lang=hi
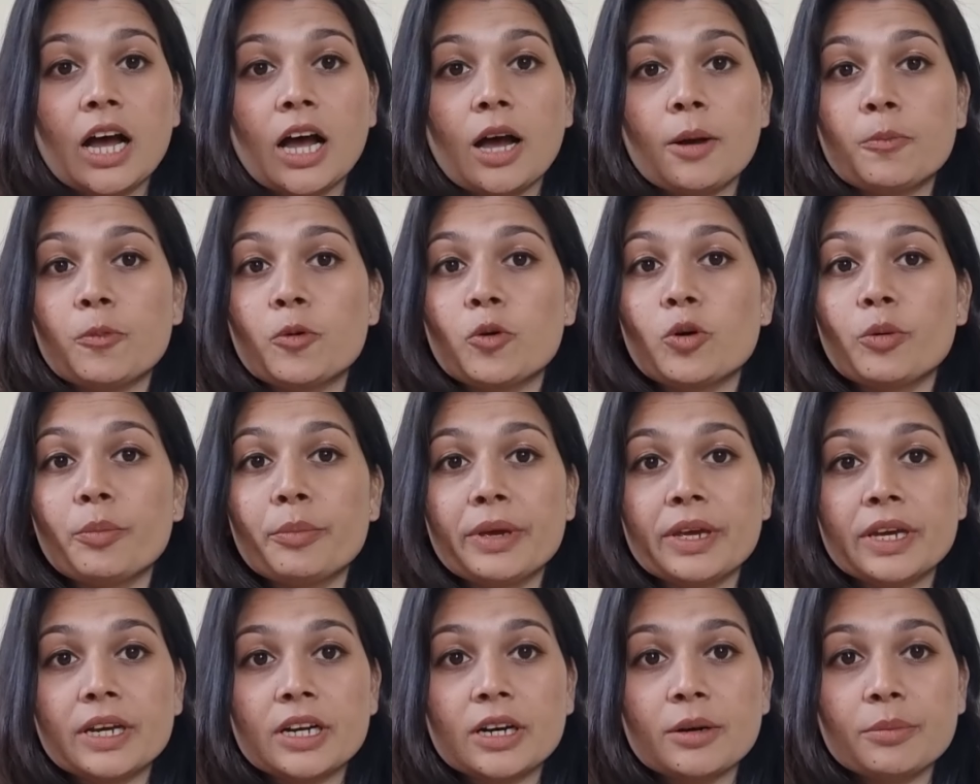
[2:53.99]
आपको
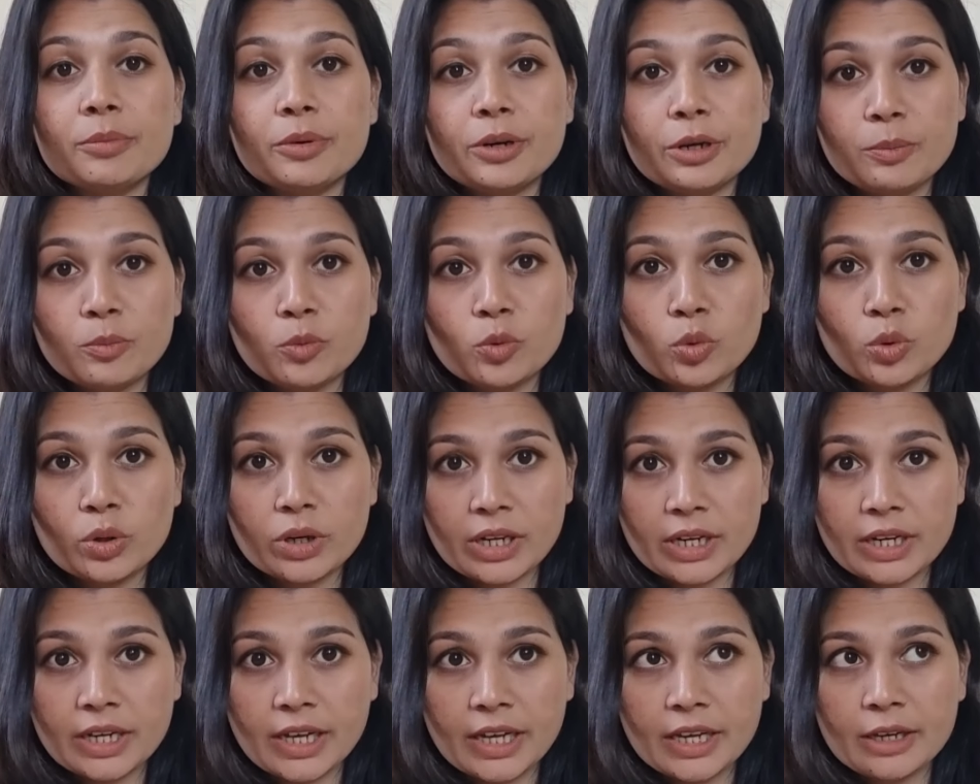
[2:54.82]
मेकअप रिमूव
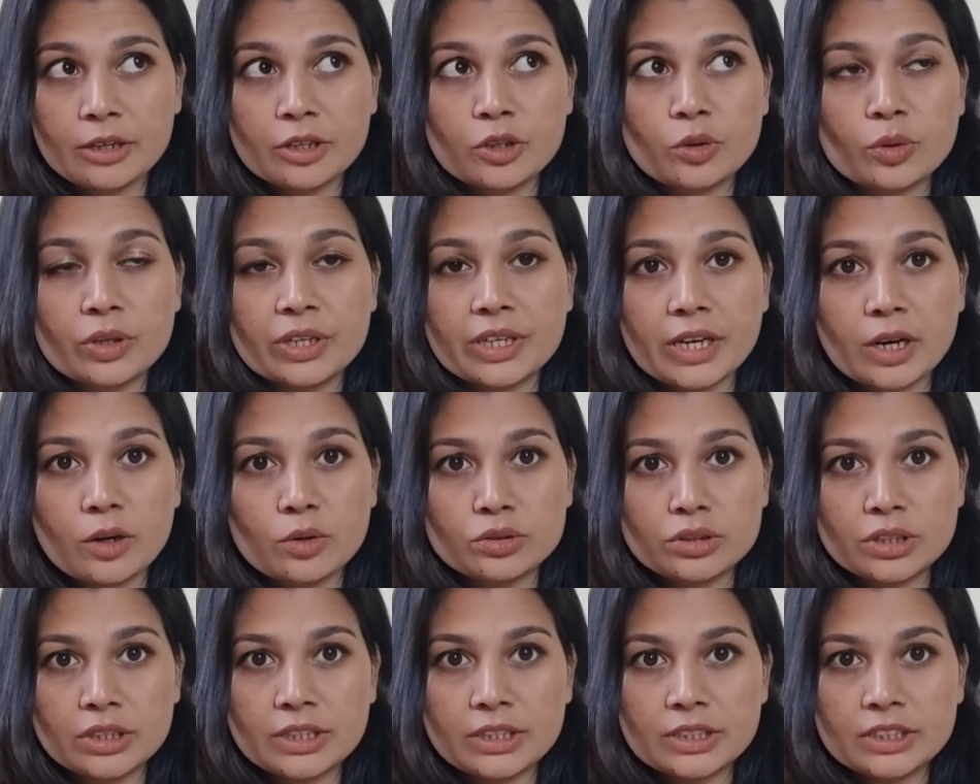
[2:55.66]
करना है क्योंकि क्या
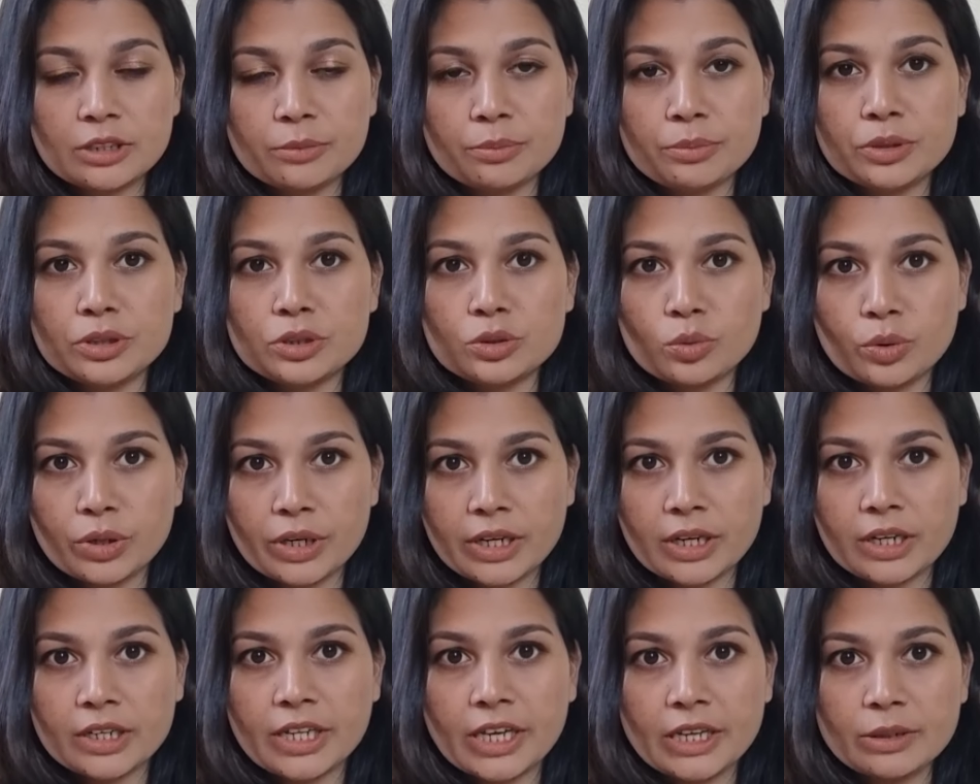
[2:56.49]
हो जाता है जब भी सोने
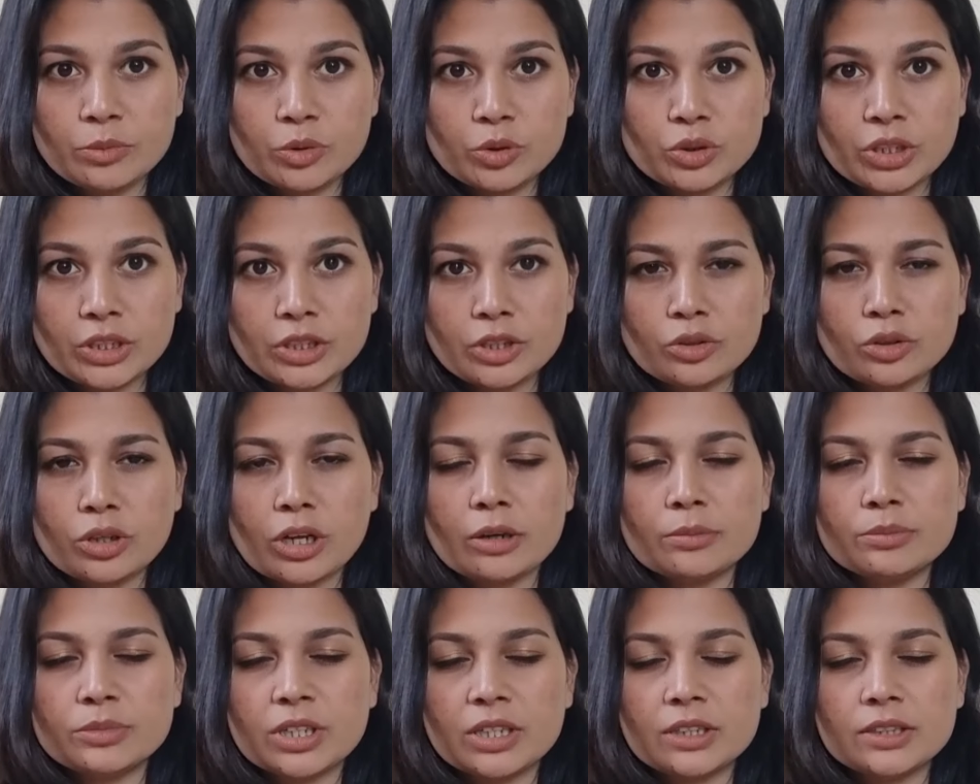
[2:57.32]
का टाइम हो जाता है तो
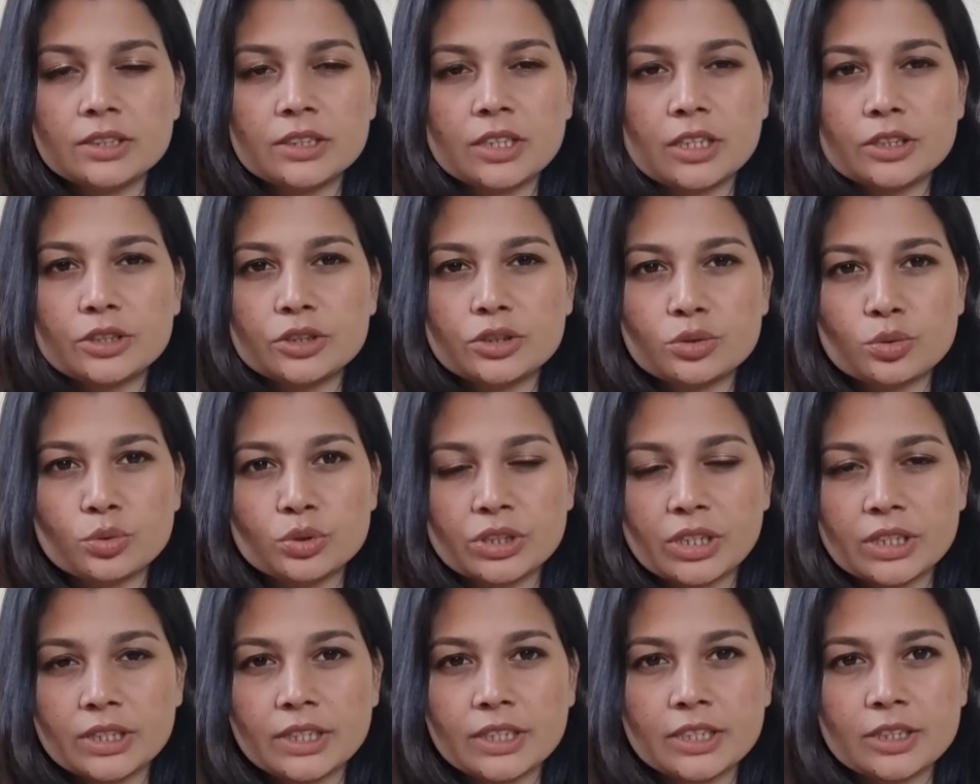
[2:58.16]
हम जल्दी जल्दी सो
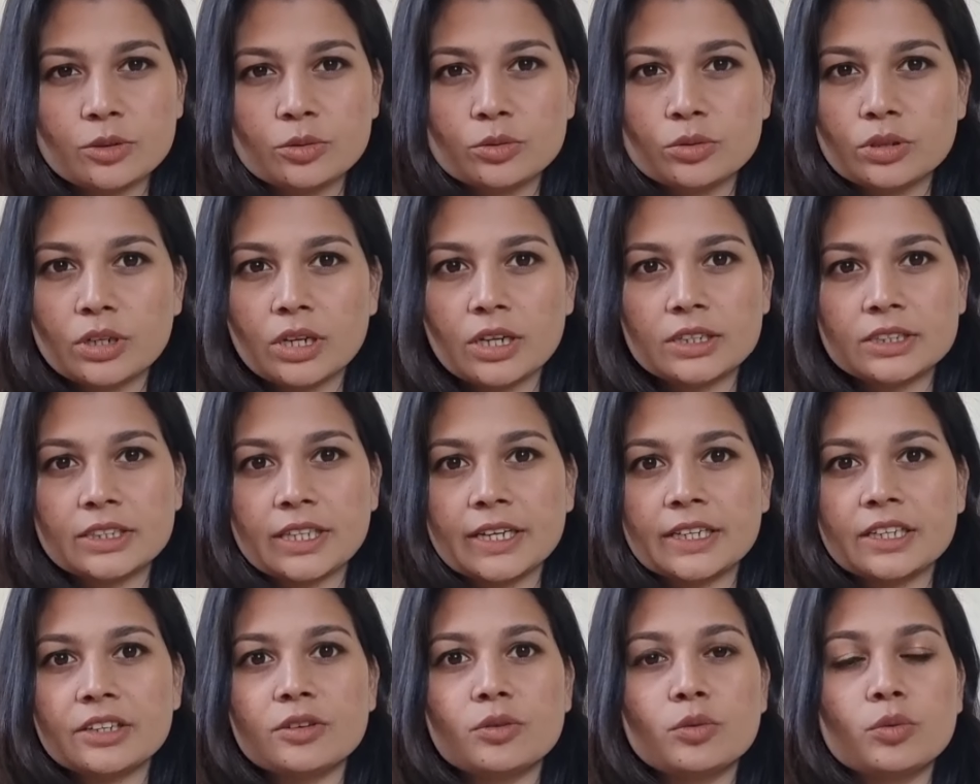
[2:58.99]
जाते हैं कि लगता
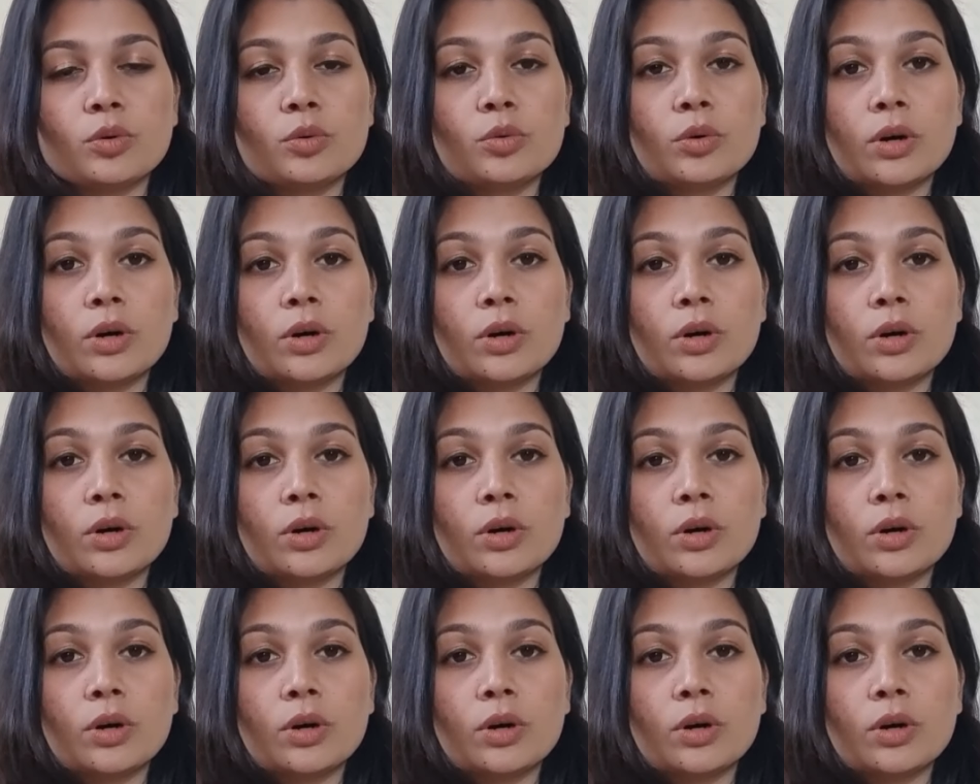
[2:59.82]
है कि